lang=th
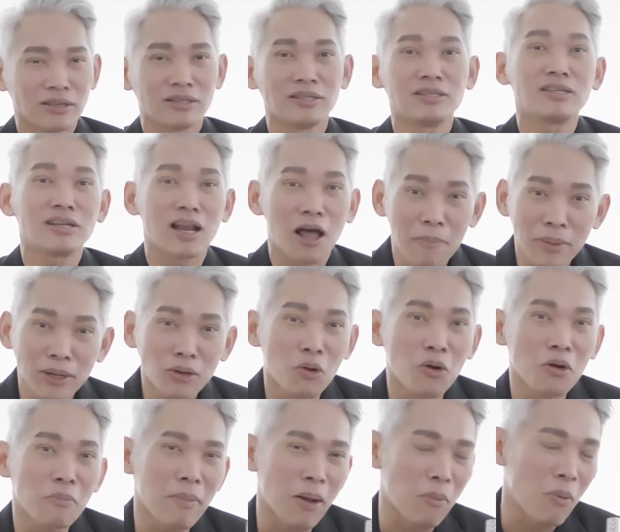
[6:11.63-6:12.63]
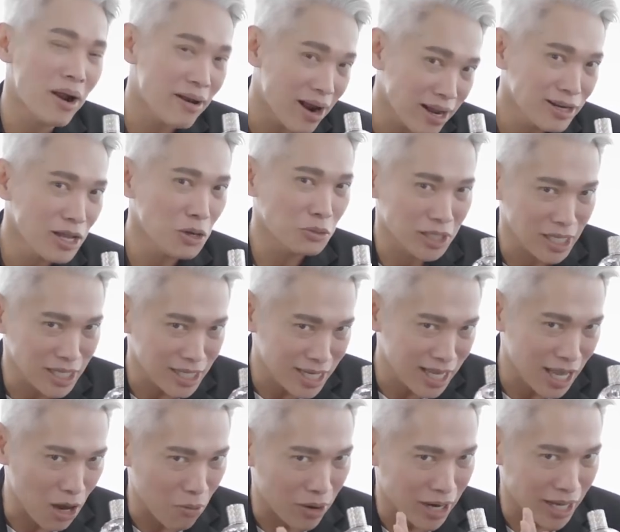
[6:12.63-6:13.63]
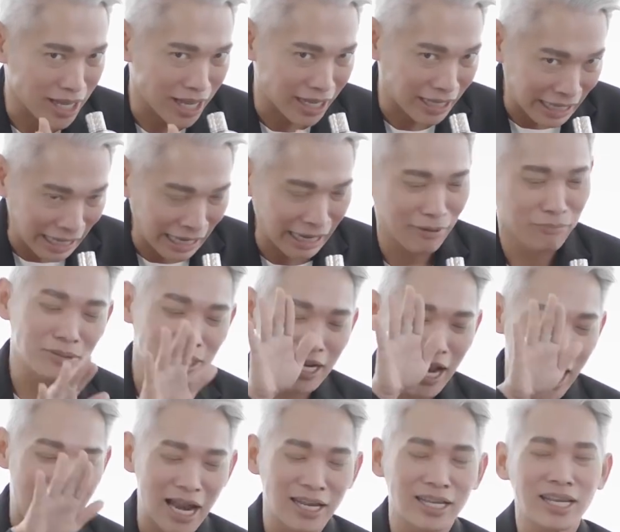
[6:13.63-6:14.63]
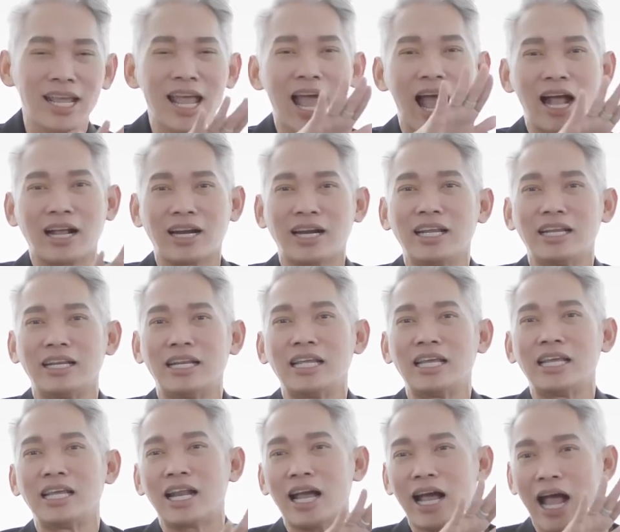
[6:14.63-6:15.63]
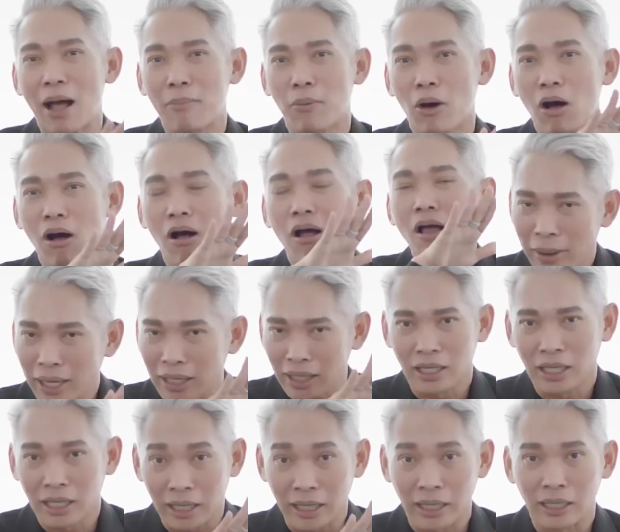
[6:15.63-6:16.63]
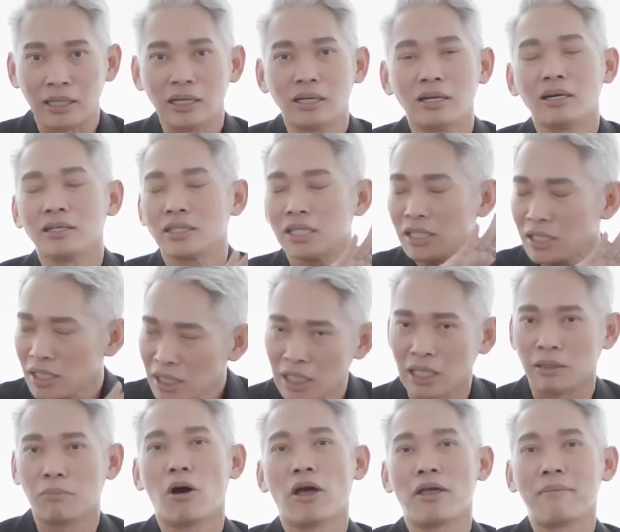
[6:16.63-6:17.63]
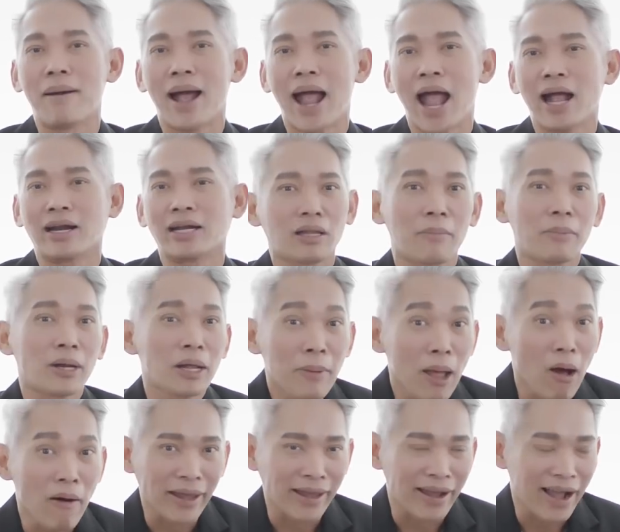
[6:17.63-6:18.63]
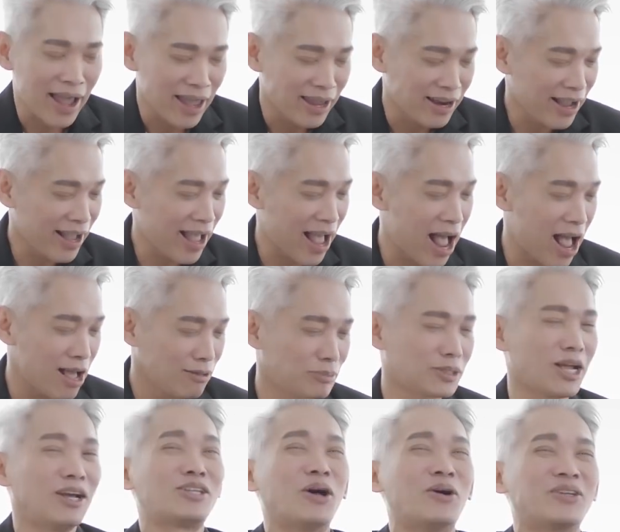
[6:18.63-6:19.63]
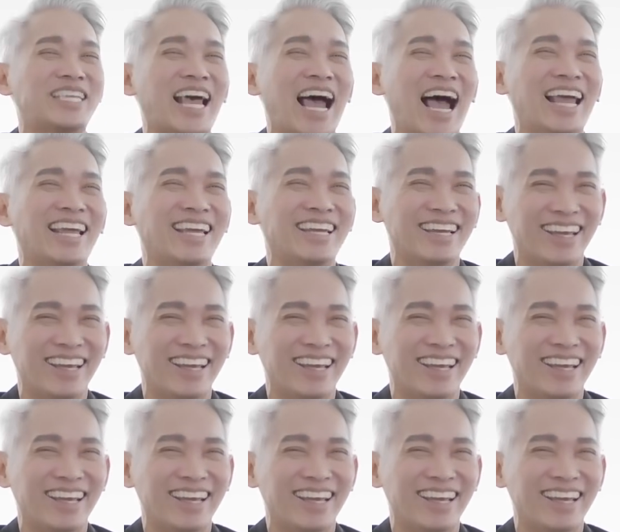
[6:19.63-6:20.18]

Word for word: จริงๆแล้วเป็นคนแบบว่ารักเดียวใจเดียวอะไรอย่างนี้ฉะนั้นเนี่ยกลิ่นนี้นะครับก็เป็นอีกกลิ่นหนึ่งเลยที่ฉีดบ่อยมากแต่ไม่ได้ไปอ่อยใครนะคะต้องใช้